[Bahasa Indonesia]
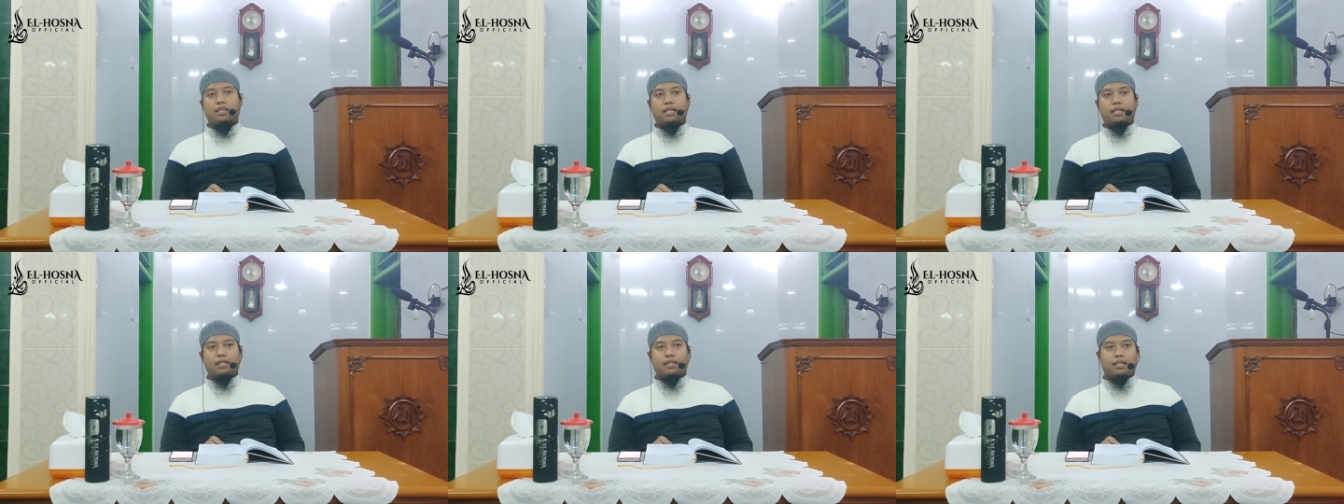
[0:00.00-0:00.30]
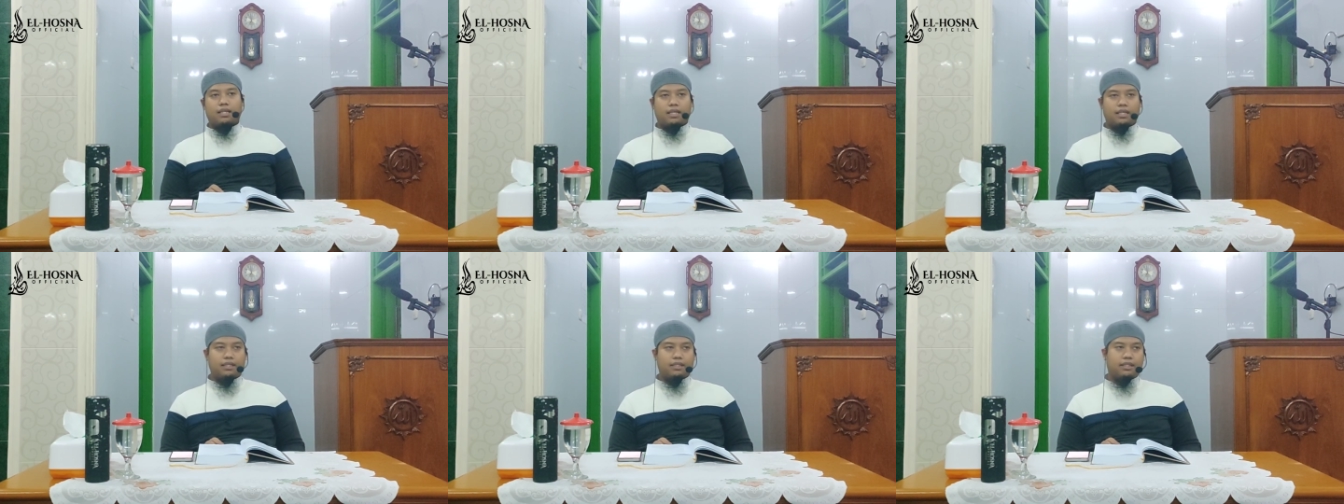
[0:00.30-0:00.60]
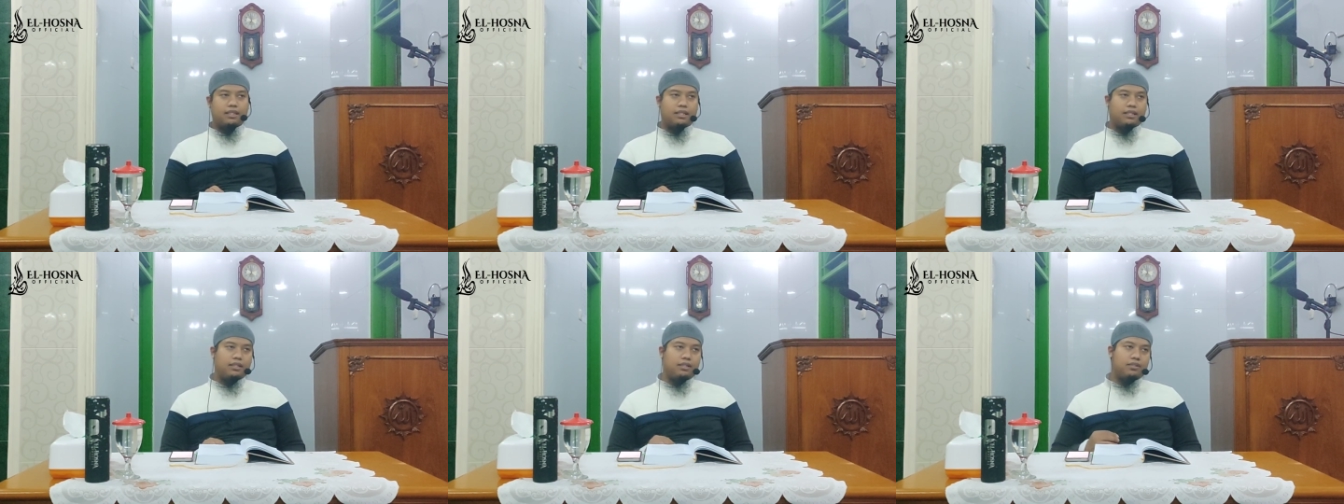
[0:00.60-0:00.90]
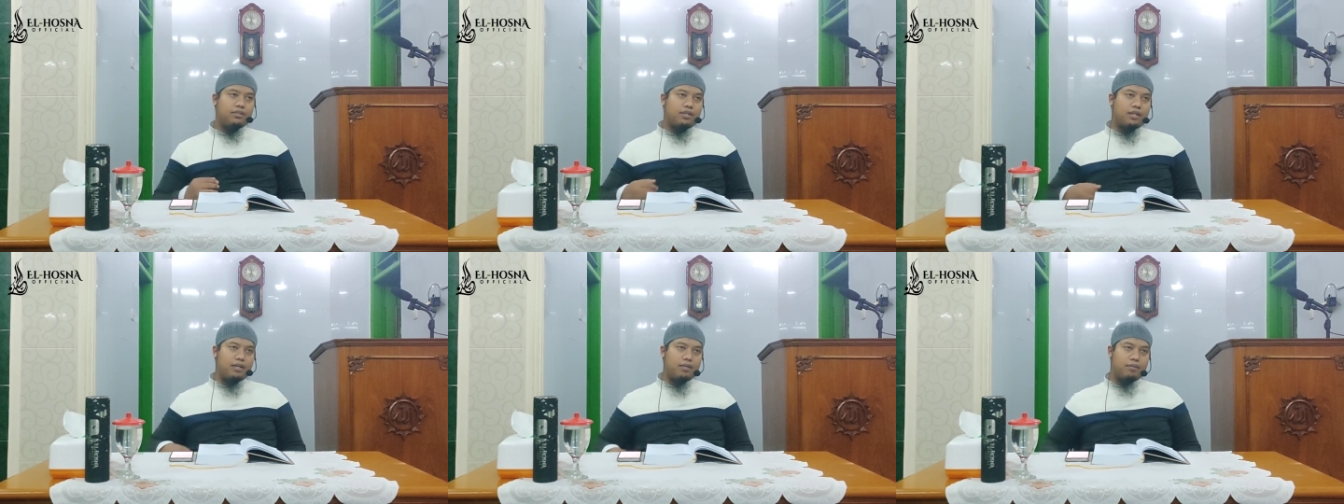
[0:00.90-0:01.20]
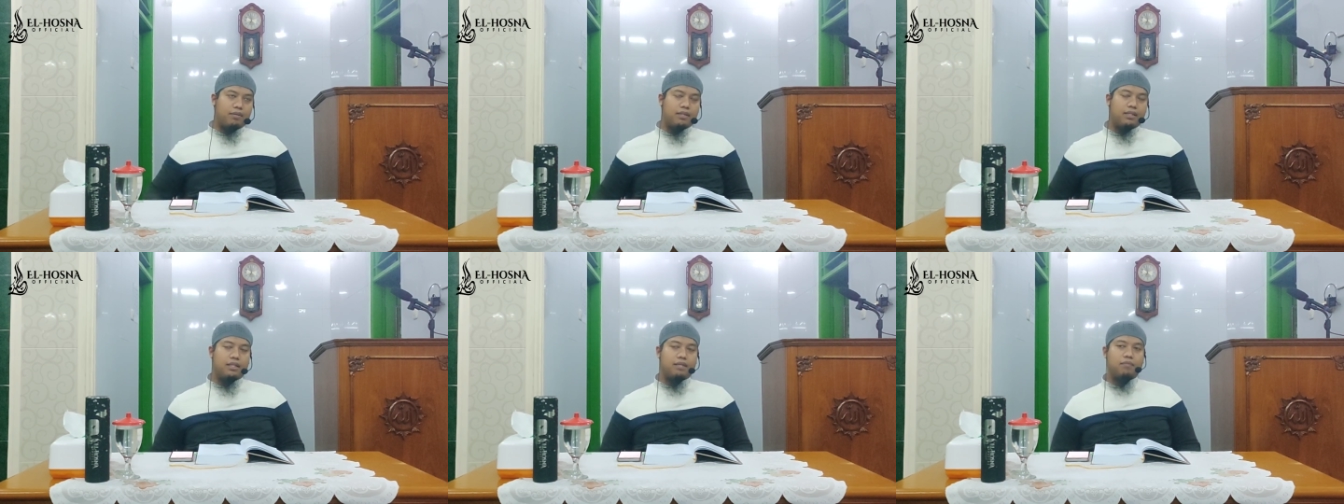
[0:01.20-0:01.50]
Darda dari
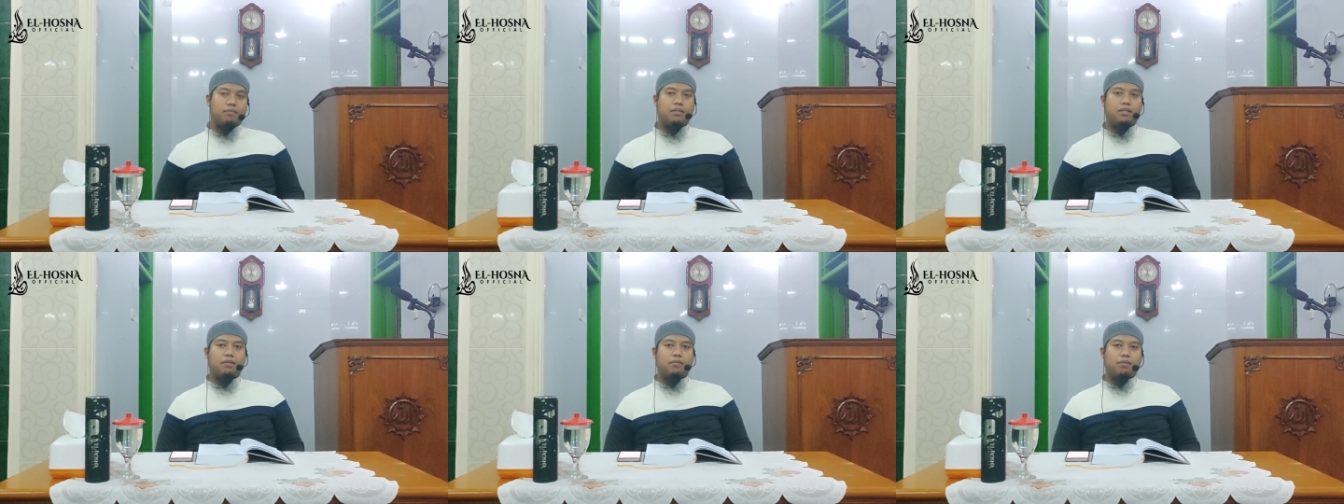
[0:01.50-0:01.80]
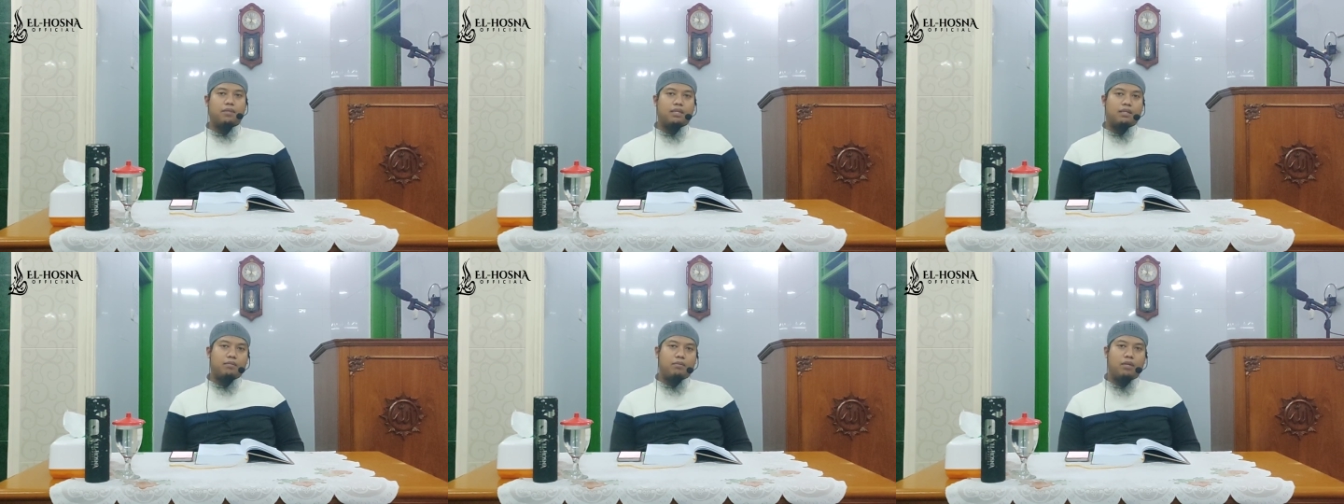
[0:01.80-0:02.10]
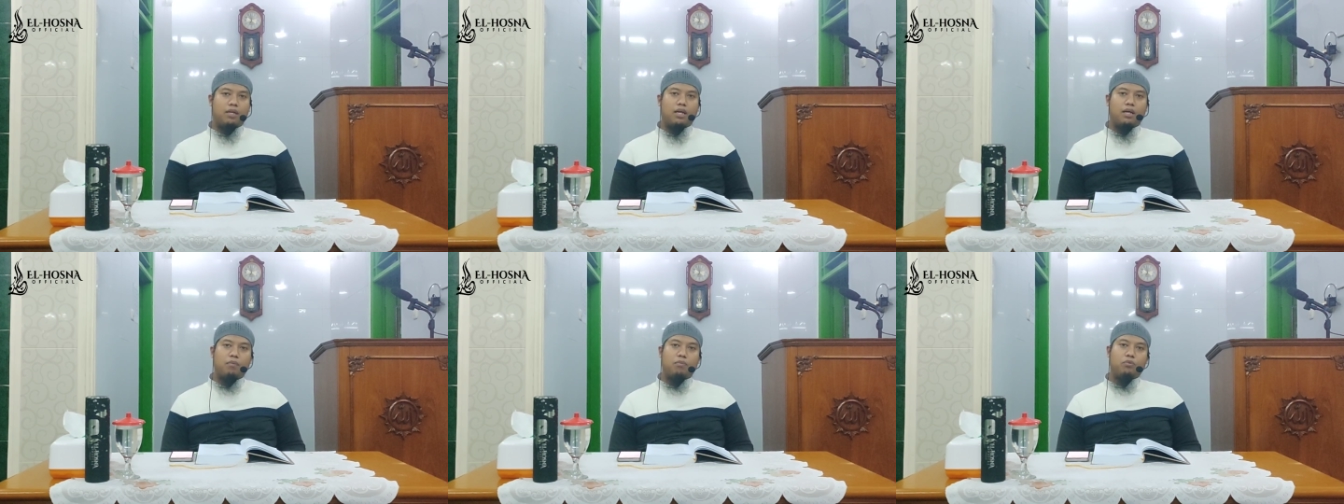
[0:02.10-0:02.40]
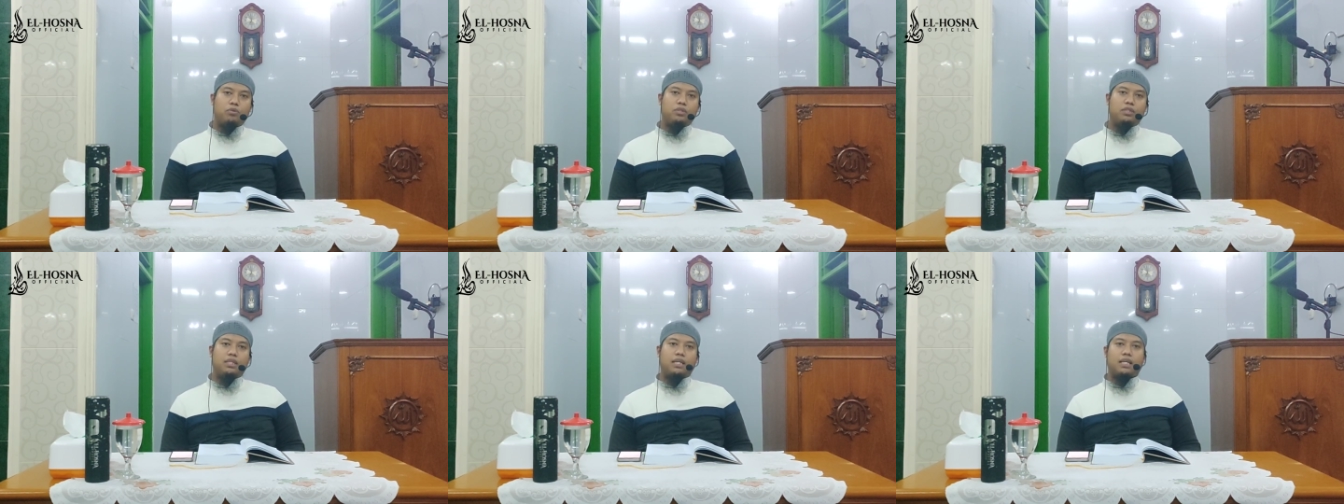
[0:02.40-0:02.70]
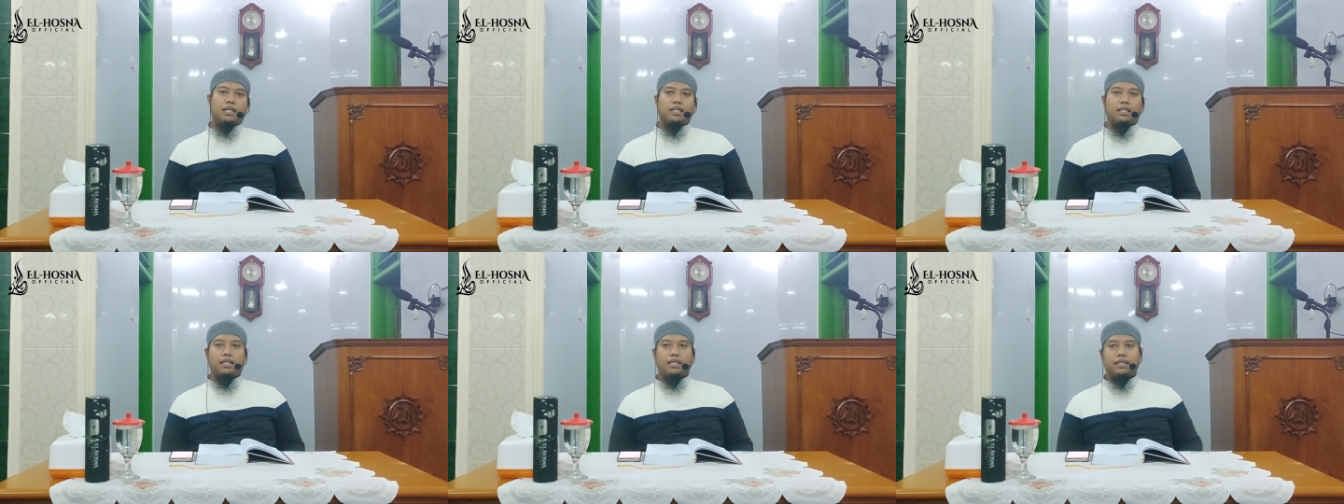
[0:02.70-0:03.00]
sahabat Nabi yang bernama Abu
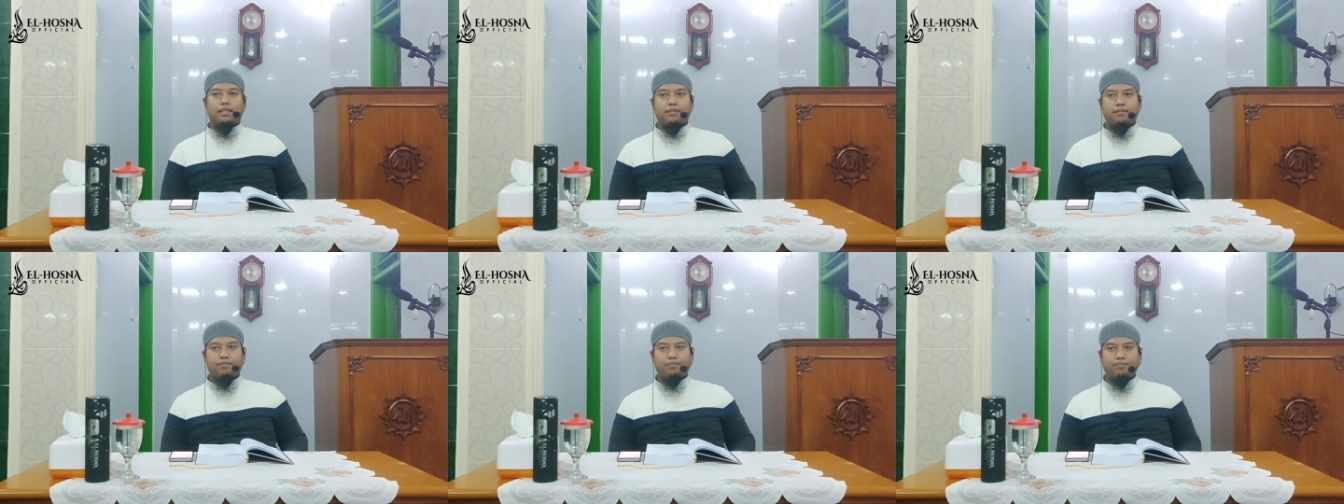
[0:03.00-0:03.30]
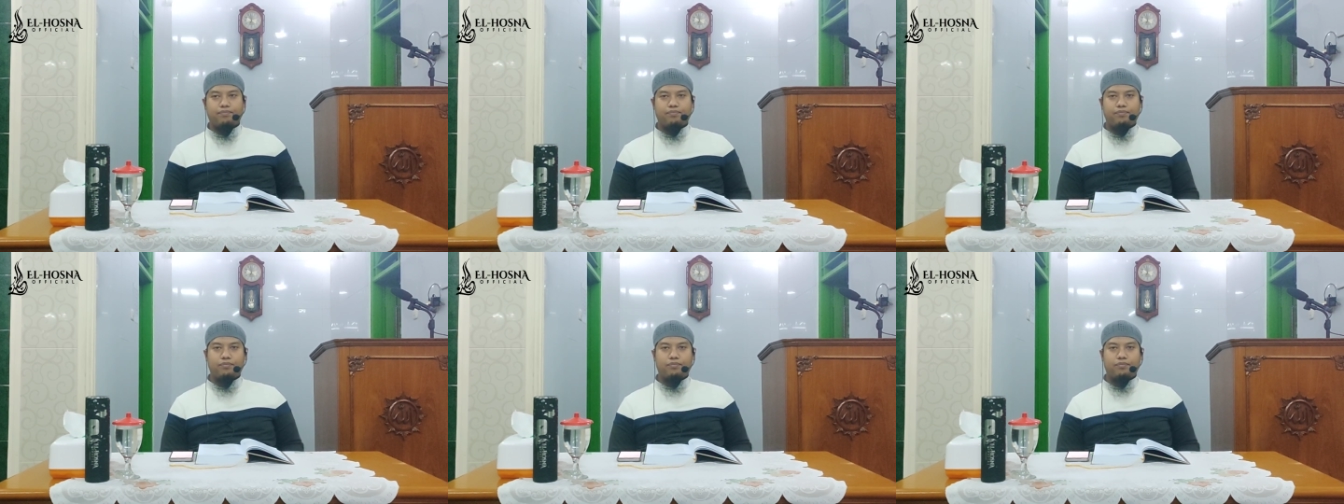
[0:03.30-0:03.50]
Darda.